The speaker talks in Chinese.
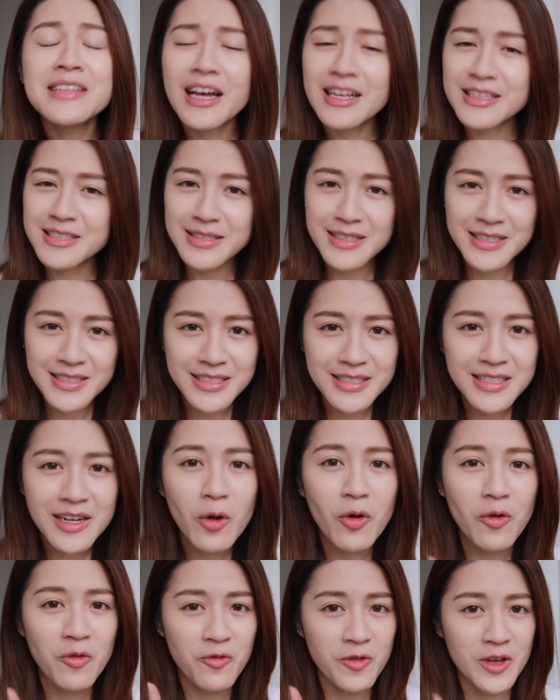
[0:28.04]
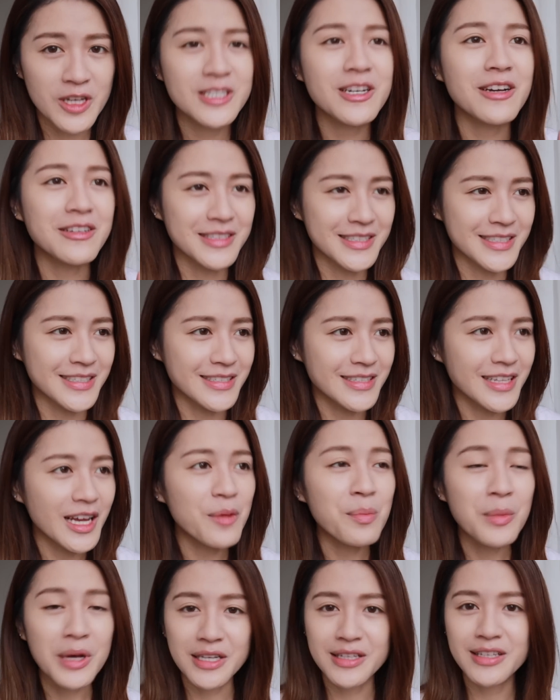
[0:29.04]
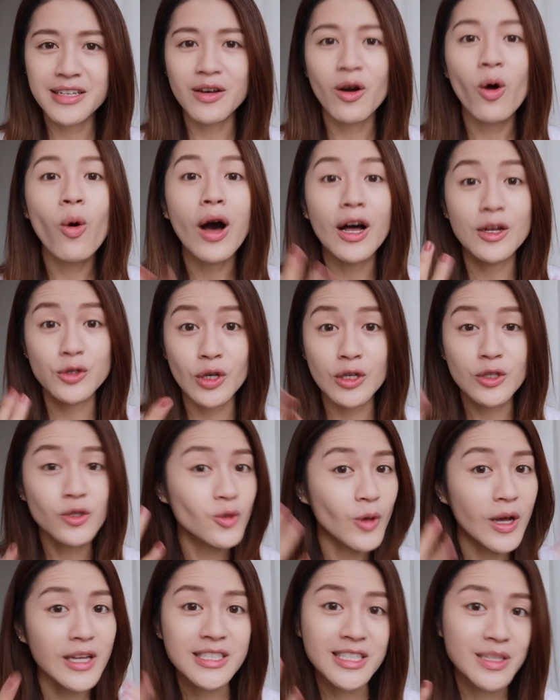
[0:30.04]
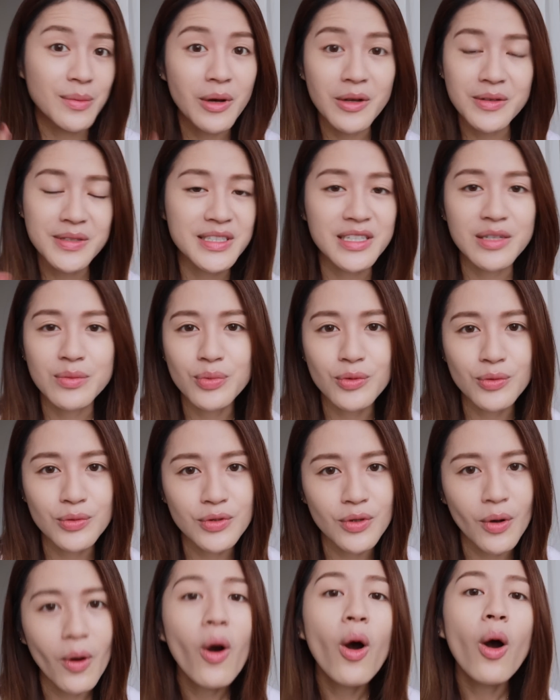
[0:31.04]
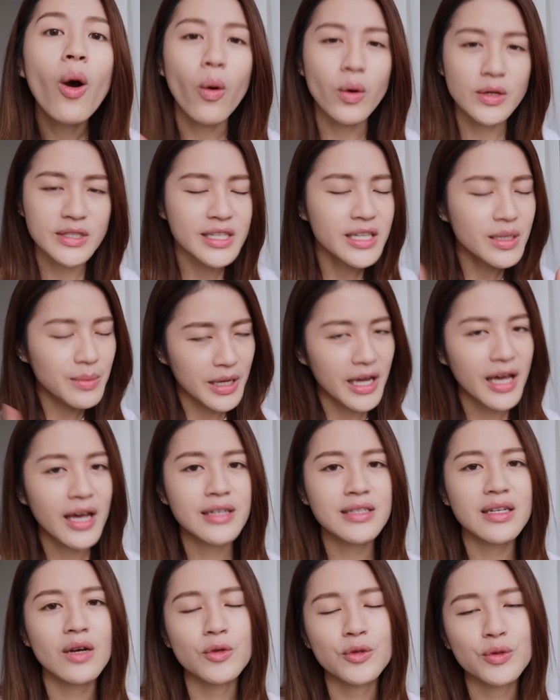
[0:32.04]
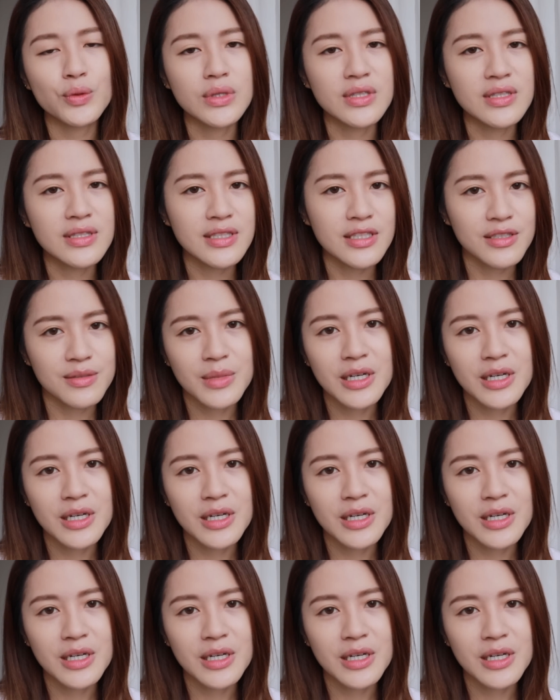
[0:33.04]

它真的是让我非常期待每天化妆刷睫毛这个步骤。我先给你们看一下我素颜的睫